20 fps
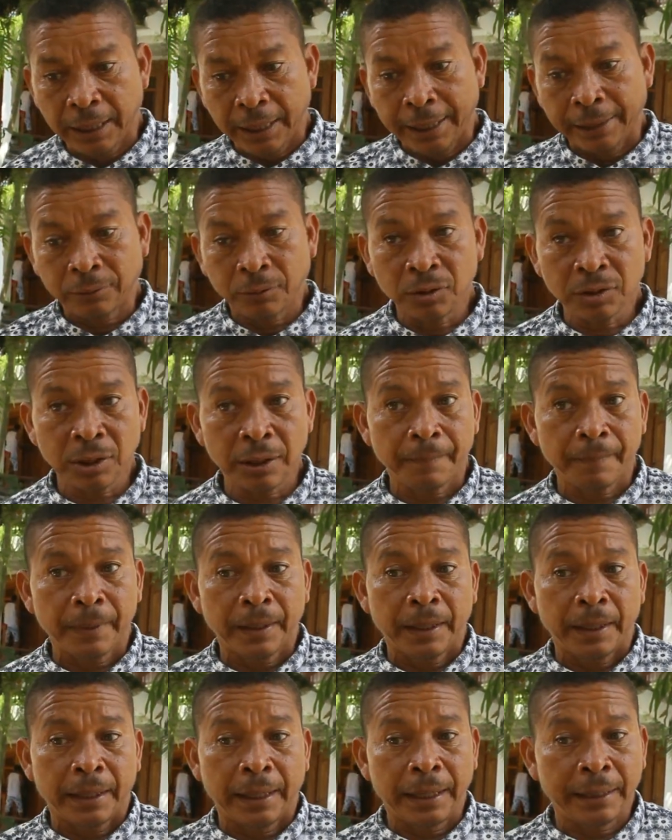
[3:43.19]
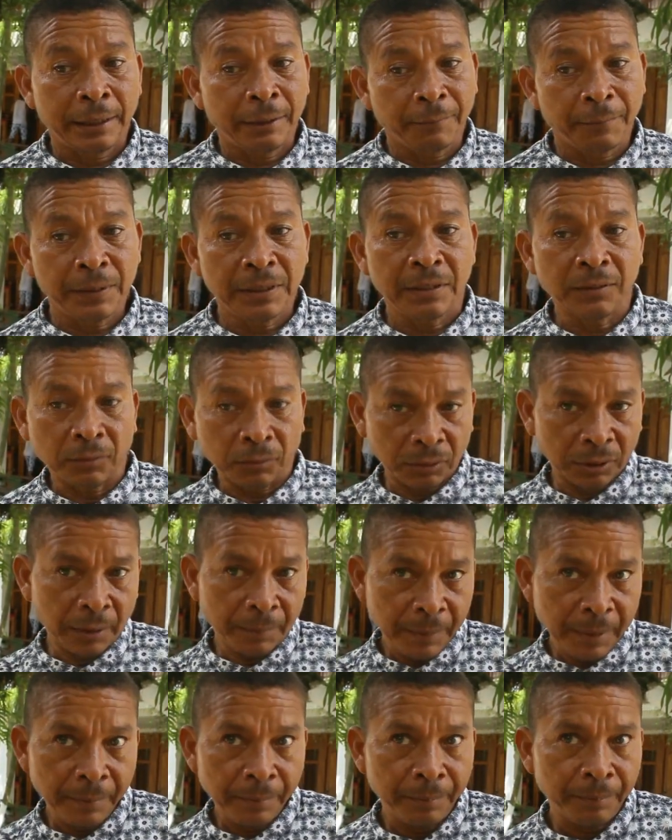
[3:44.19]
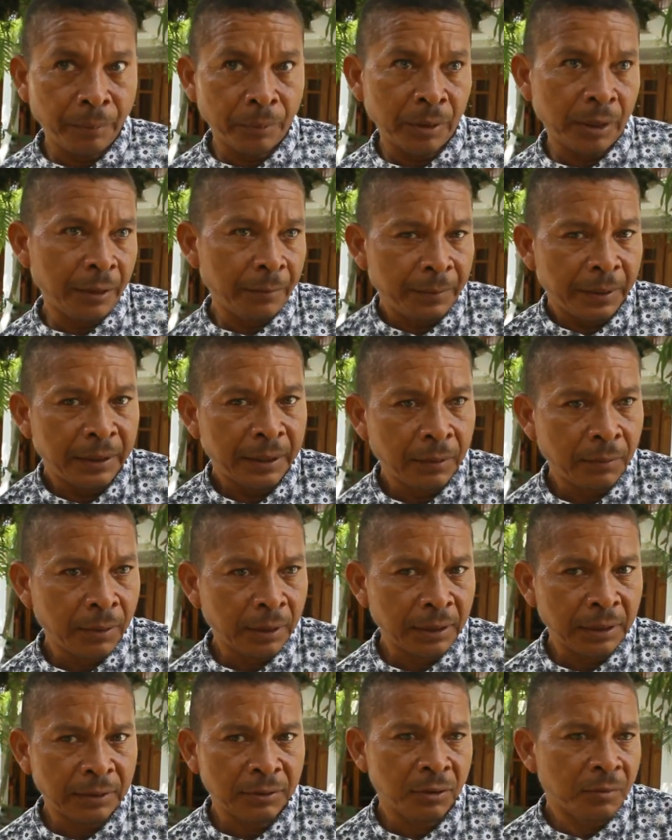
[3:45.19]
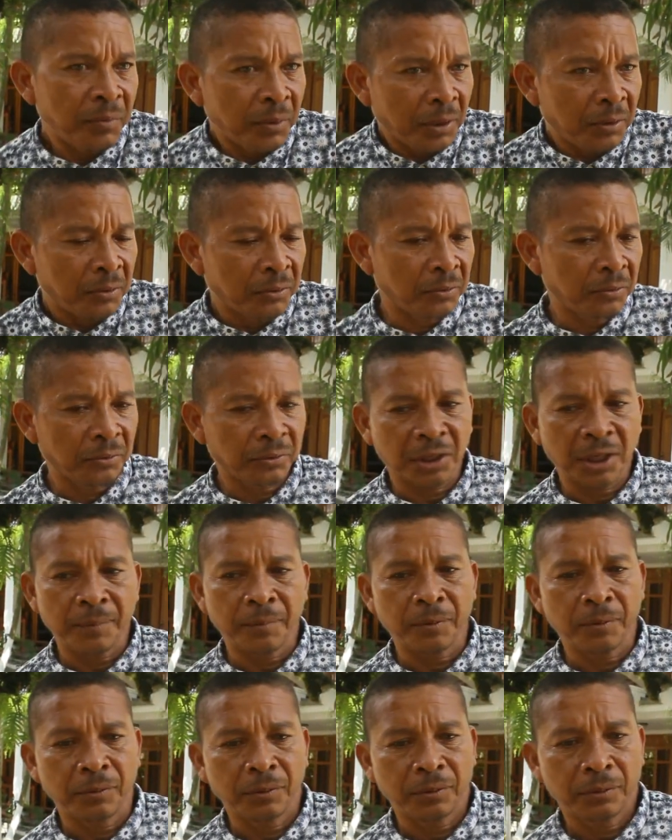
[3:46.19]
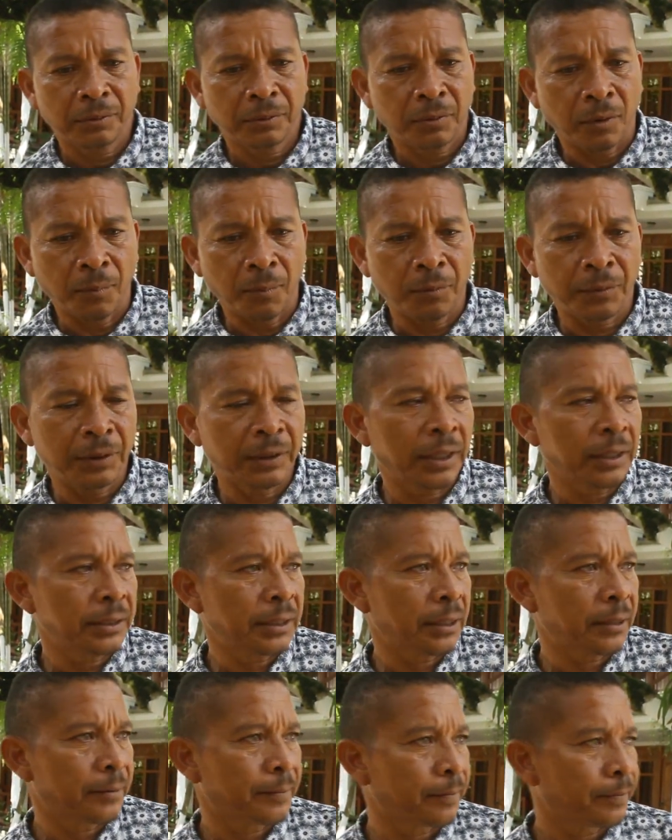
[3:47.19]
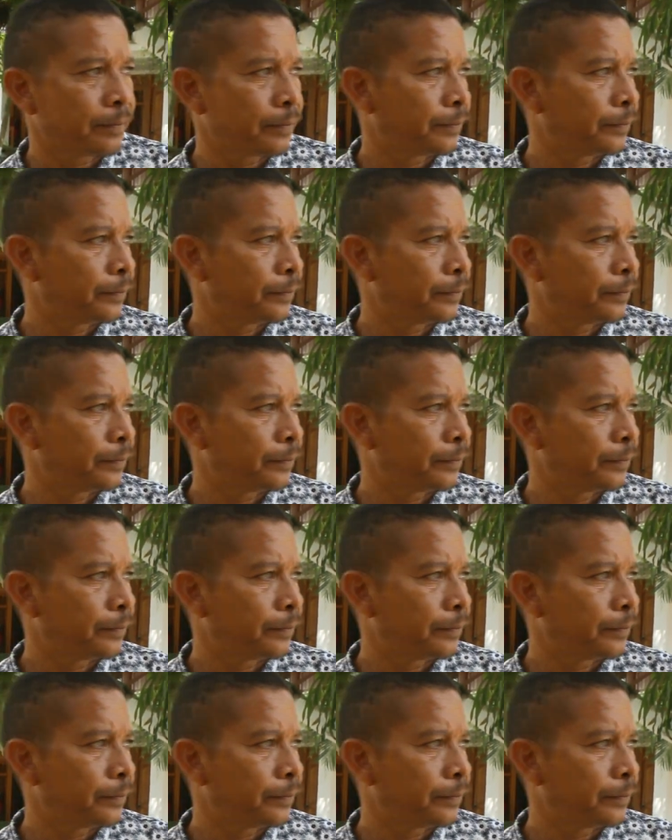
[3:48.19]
Entonces, es difícil nosotros también poderles brindar una atención porque nosotros no tenemos cómo brindársela.